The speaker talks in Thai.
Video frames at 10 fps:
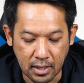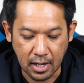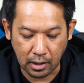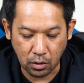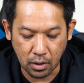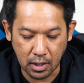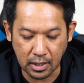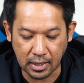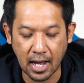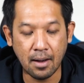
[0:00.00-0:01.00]
อย่างตัวที่
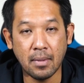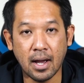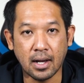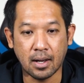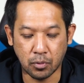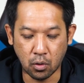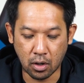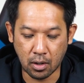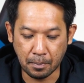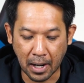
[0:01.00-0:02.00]
ติดตั้งมากับตั
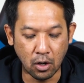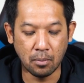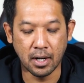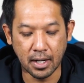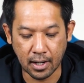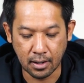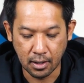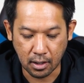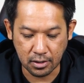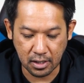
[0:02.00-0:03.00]
วพัดลมเลยเนี่ย
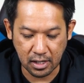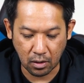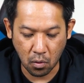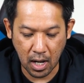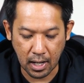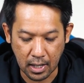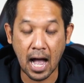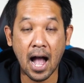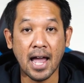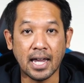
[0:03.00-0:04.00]
เขาจะเขียนว่า
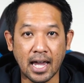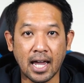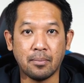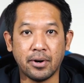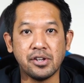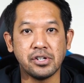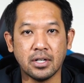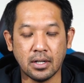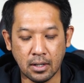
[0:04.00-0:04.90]
high air pressure